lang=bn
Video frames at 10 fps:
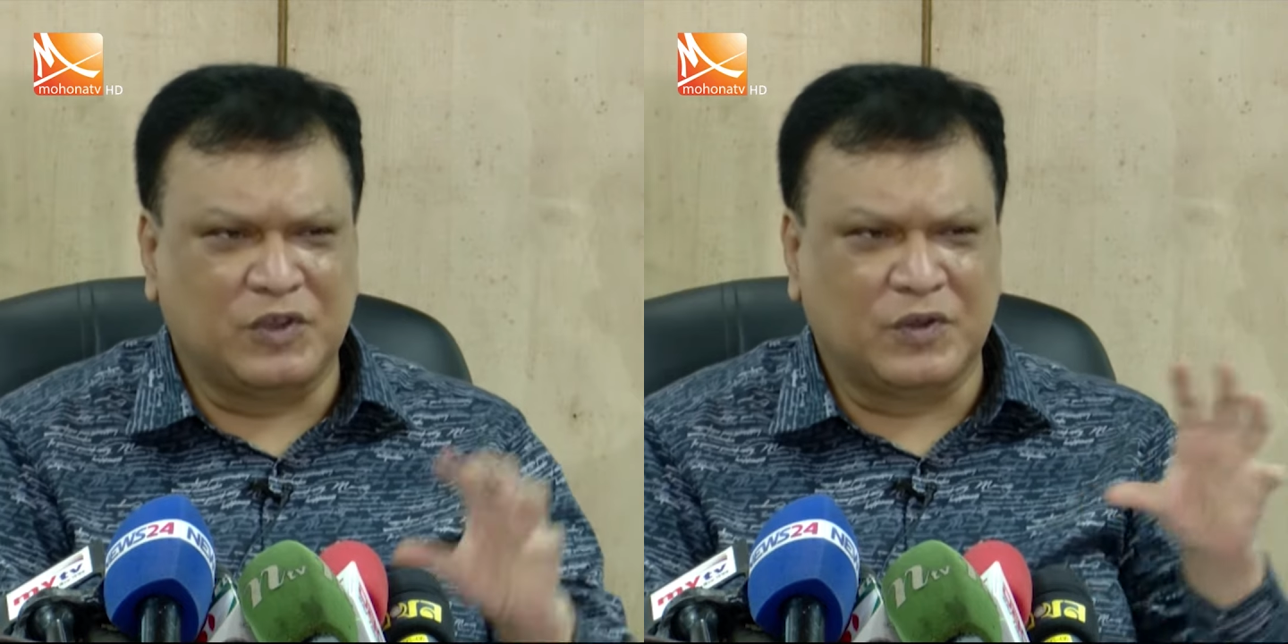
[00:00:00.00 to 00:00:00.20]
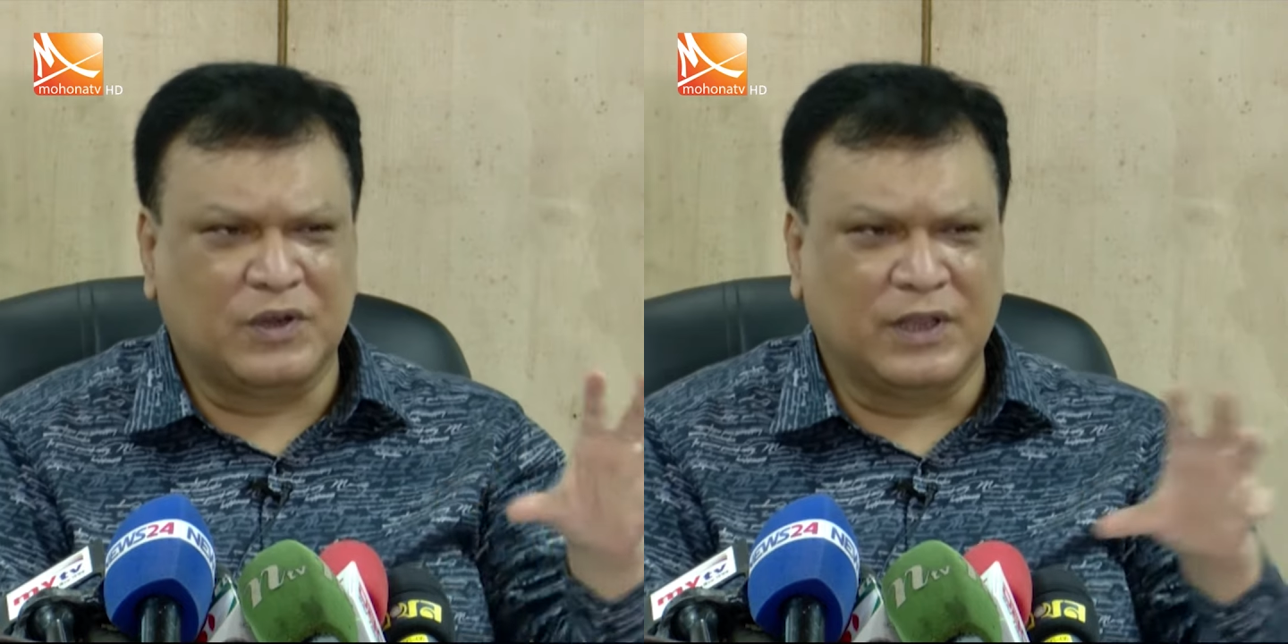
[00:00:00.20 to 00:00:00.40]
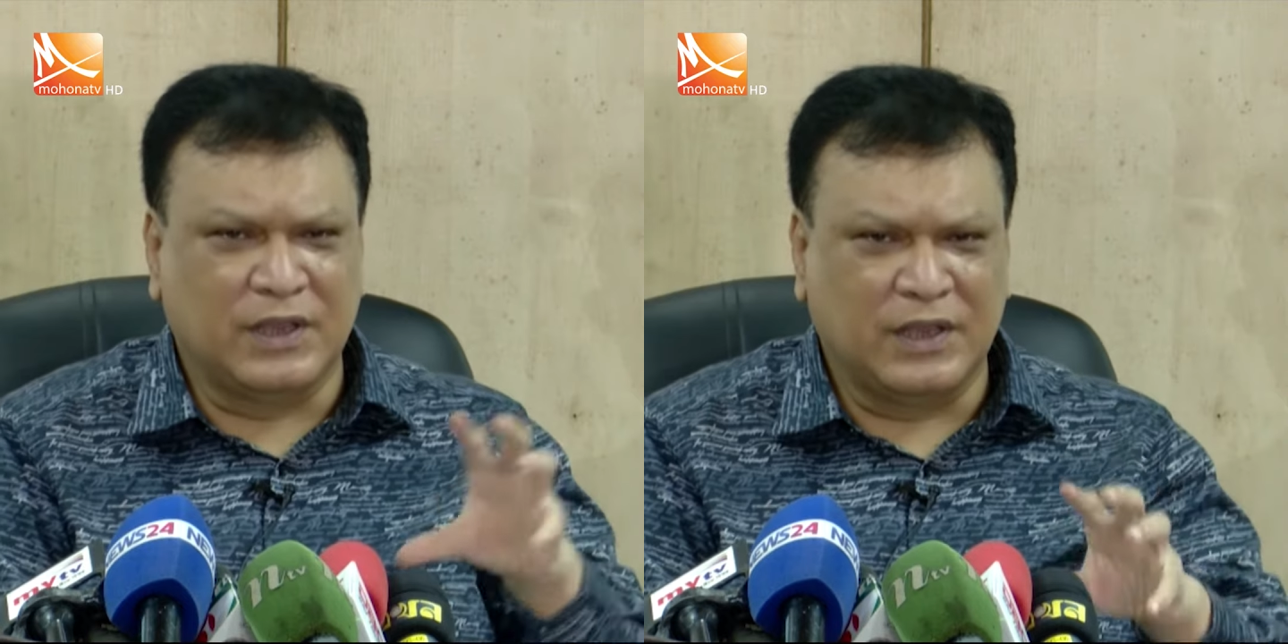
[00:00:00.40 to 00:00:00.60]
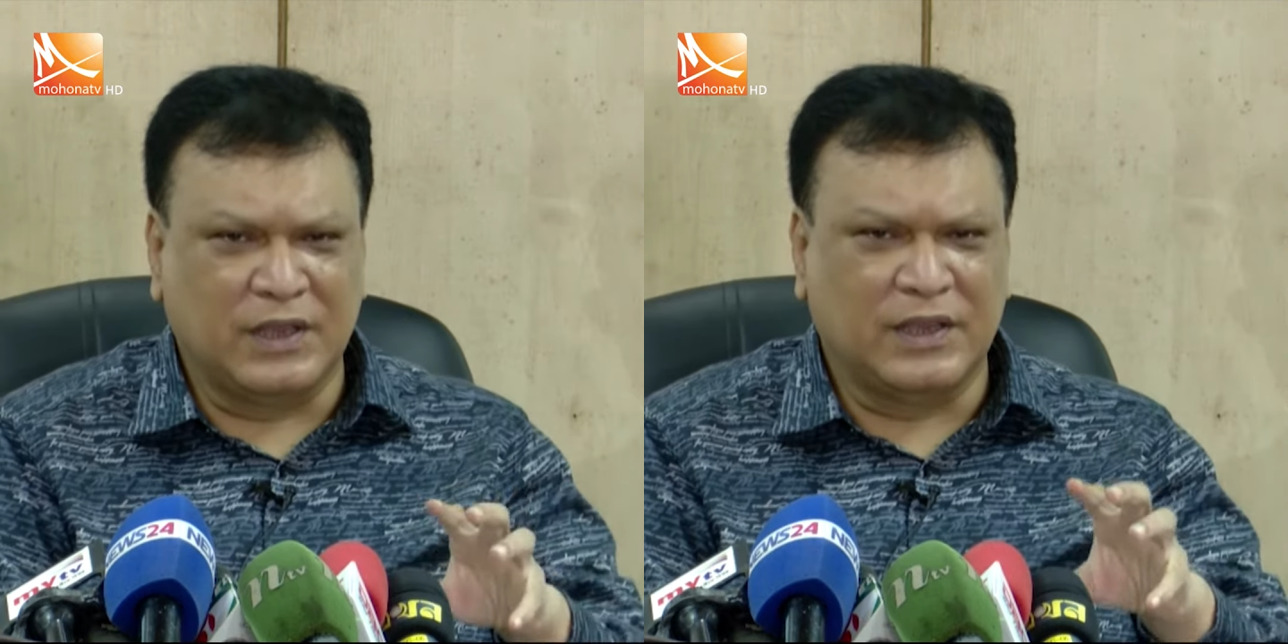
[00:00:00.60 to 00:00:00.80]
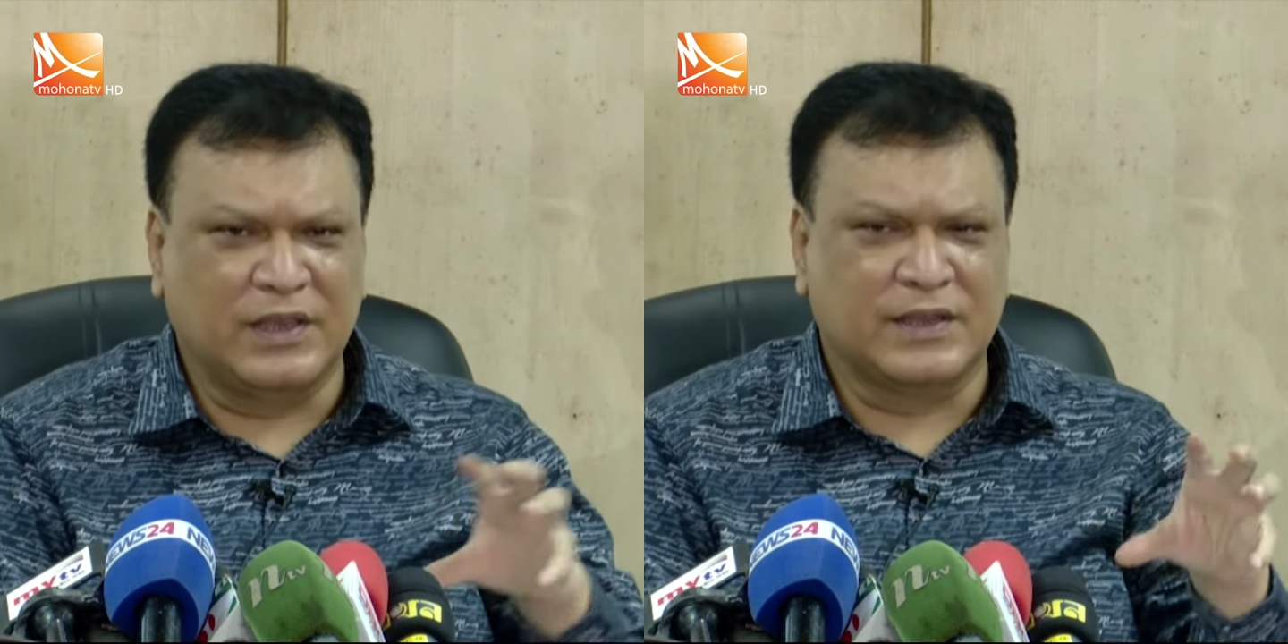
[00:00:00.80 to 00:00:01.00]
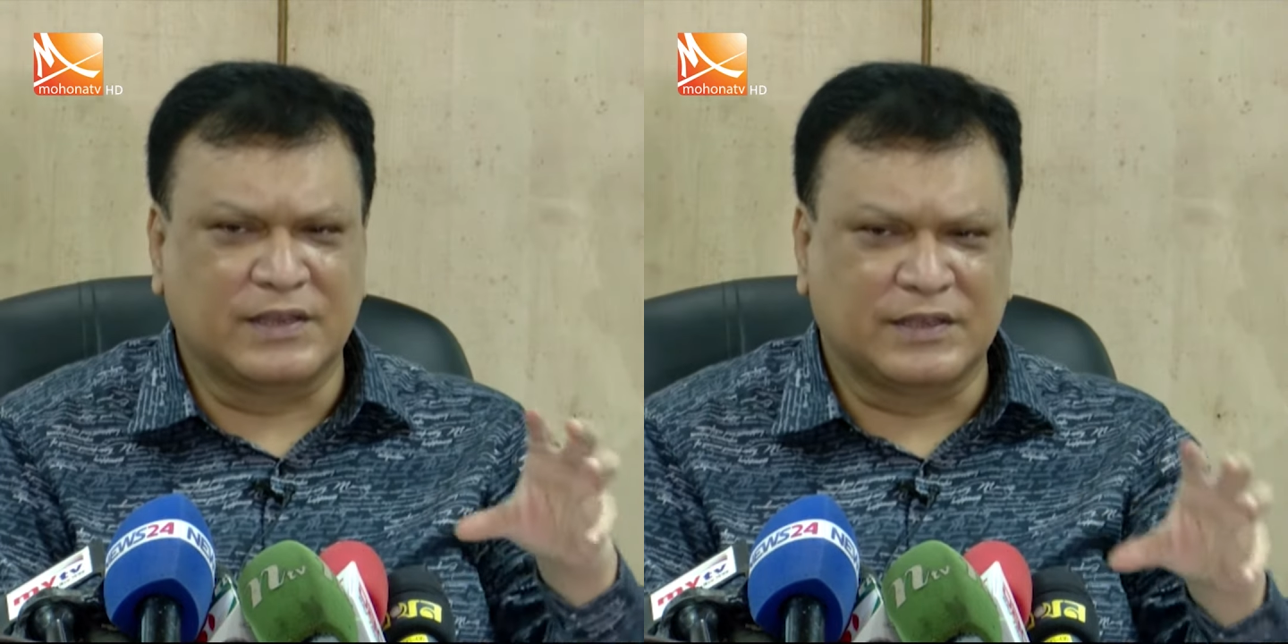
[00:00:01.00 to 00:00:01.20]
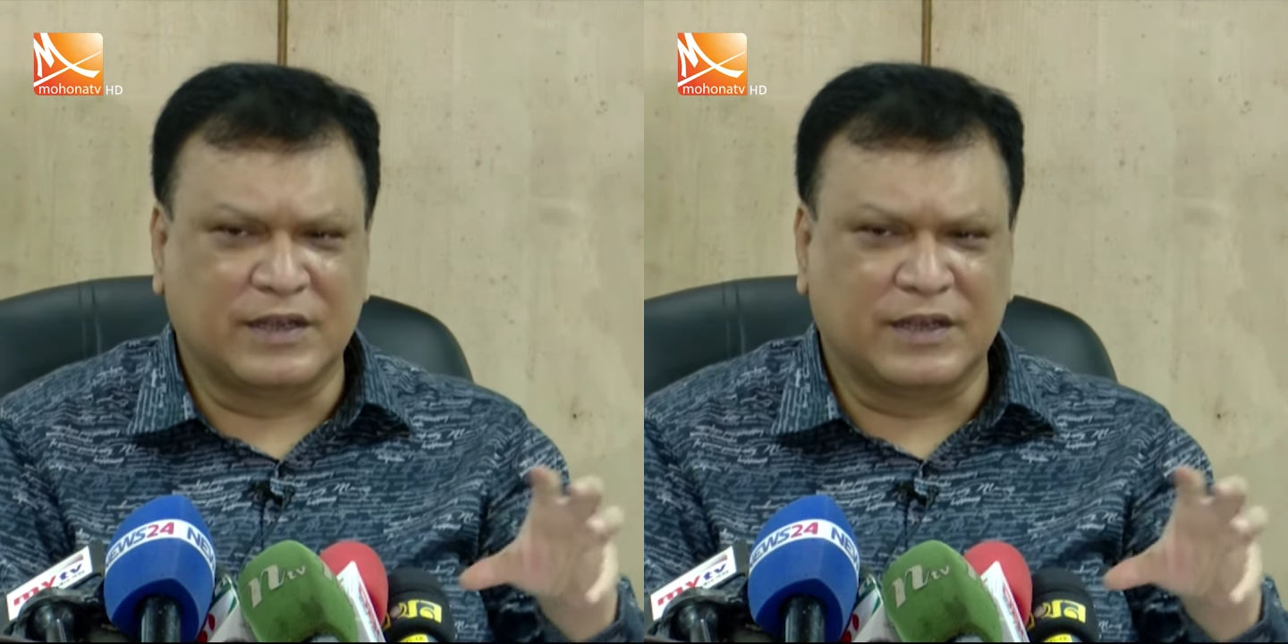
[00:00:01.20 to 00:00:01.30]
বিষয় নিয়ে এগিয়ে